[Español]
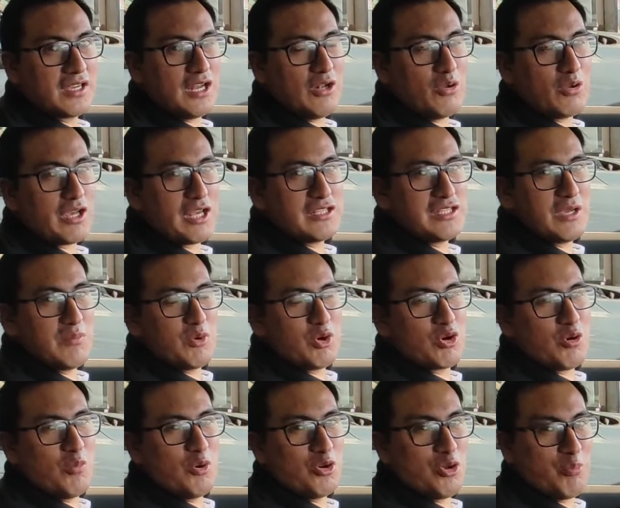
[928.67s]
¿Qué es lo que
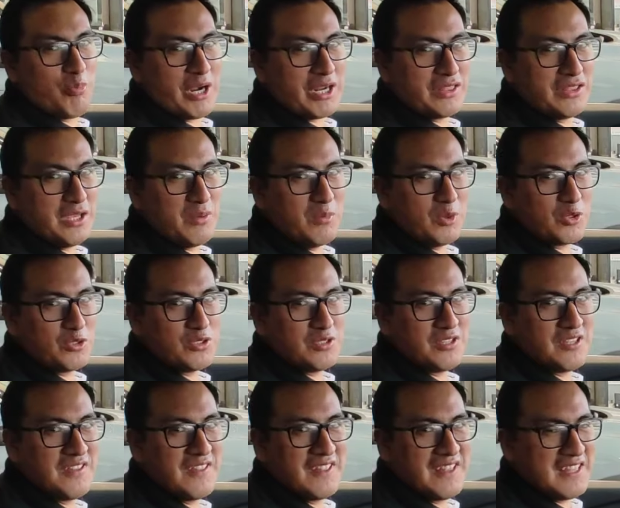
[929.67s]
hacemos? ¿Cómo nos partimos?
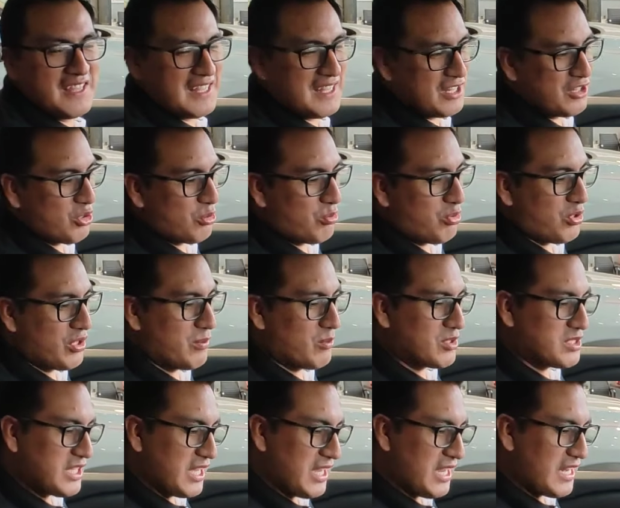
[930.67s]
No
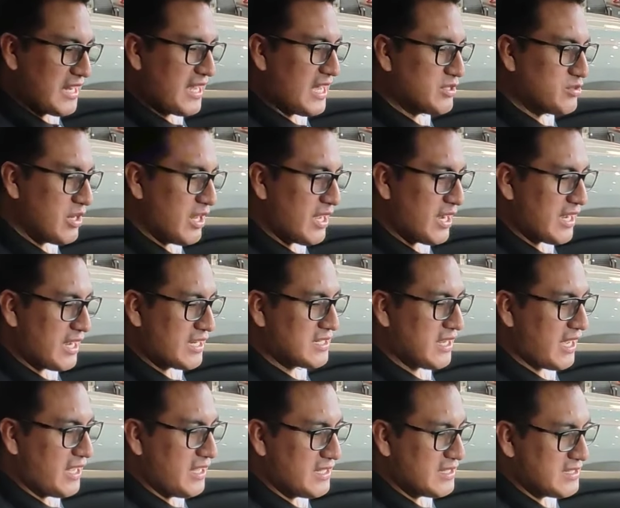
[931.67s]
podemos. En el caso de la
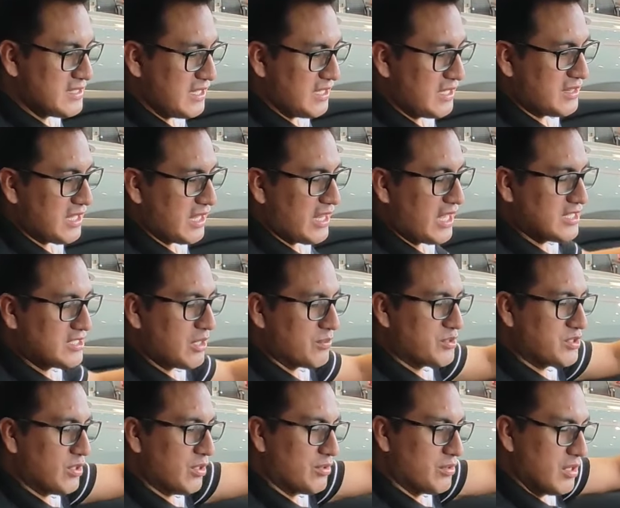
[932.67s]
Qashqai, sí, te da esa
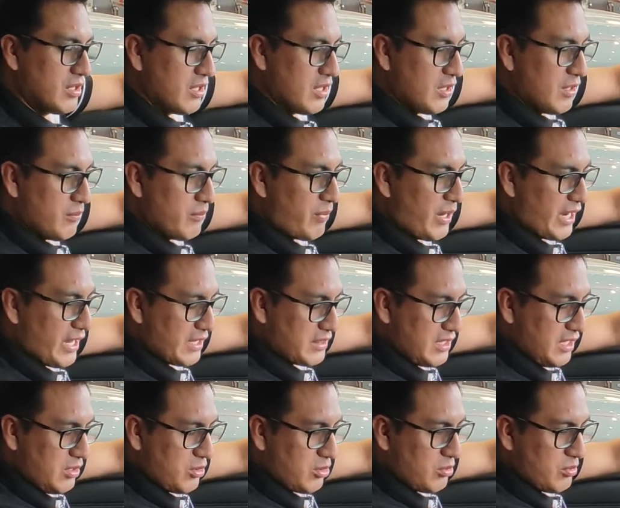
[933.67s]
opción. Para
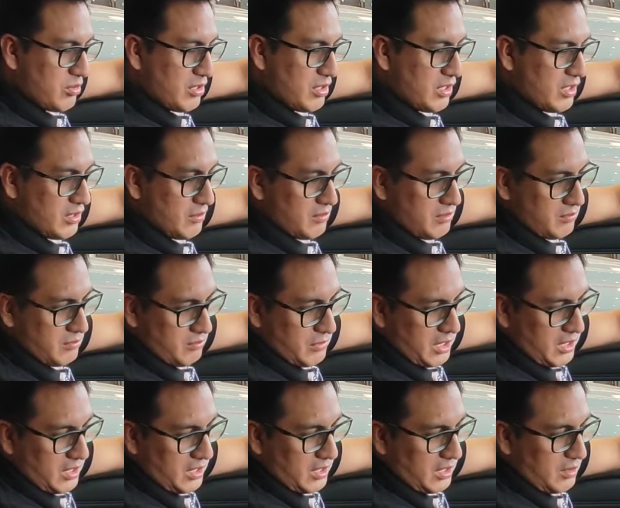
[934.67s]
ti,
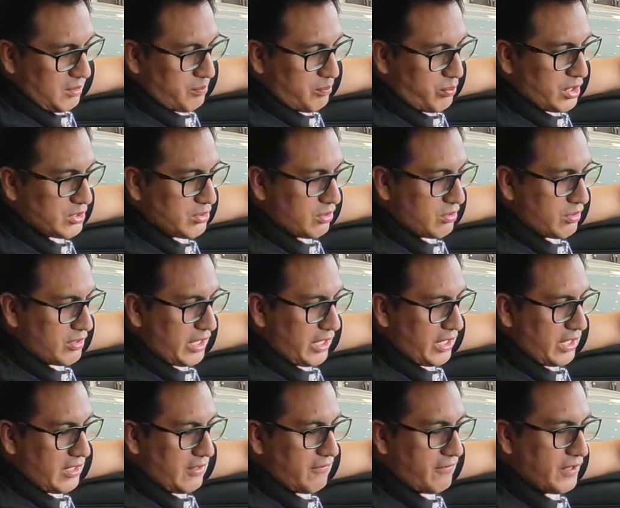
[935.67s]
eh, puedes
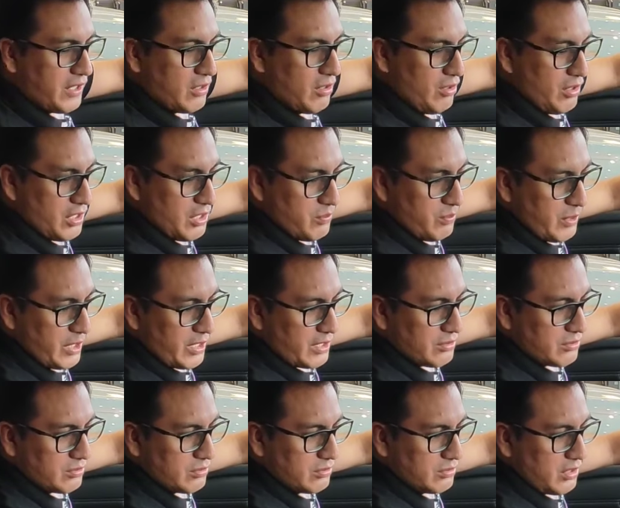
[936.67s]
colocar aire frío y
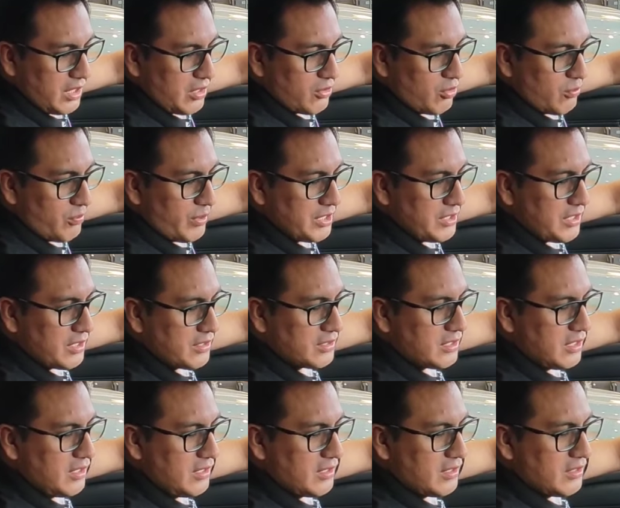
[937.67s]
para tu
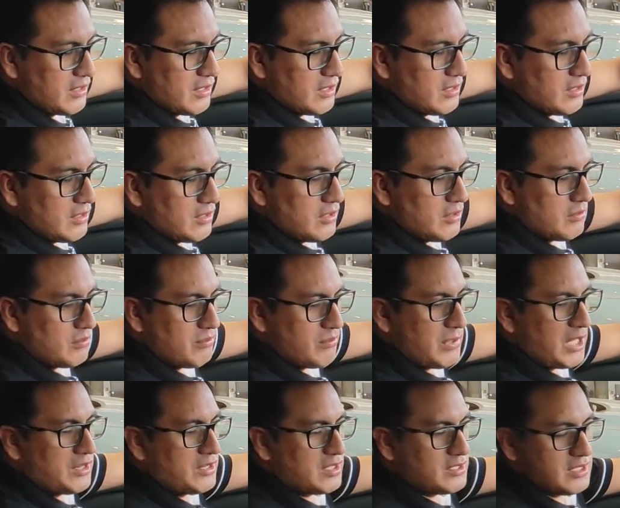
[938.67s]
acompañante
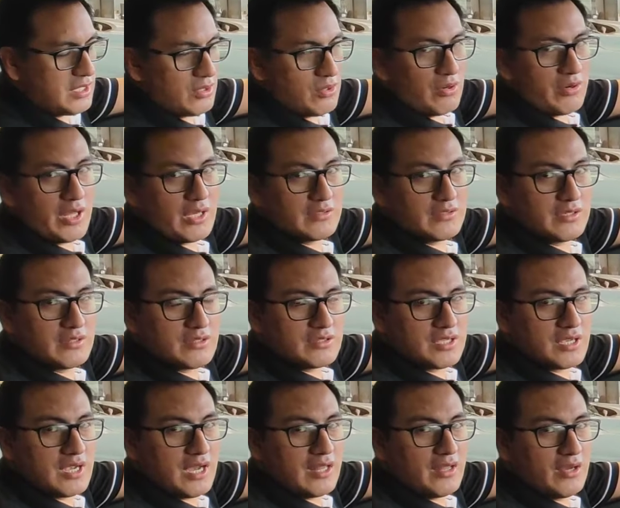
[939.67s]
25 grados.
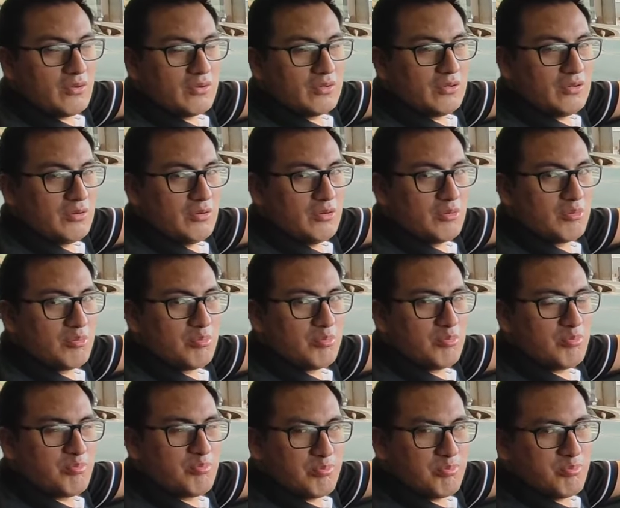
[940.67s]
Entonces cada uno...
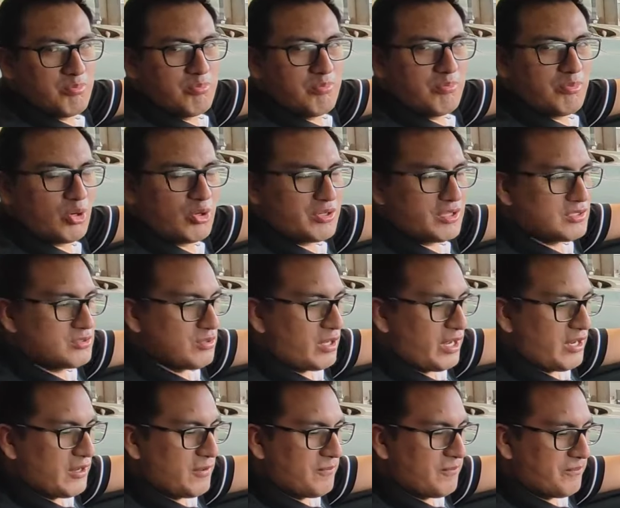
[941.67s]
Esta te
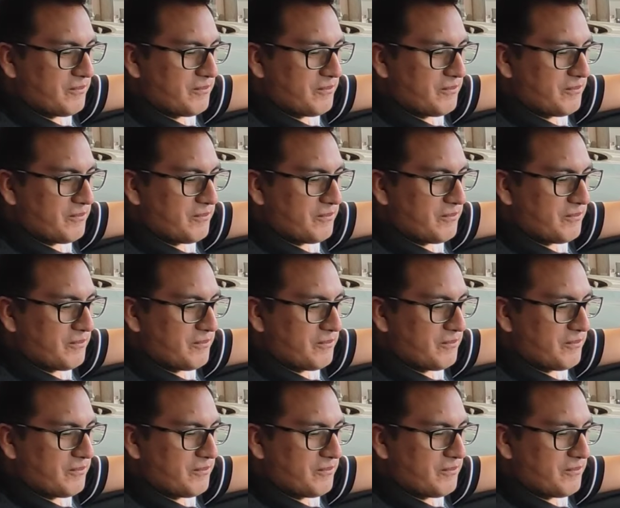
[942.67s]
reto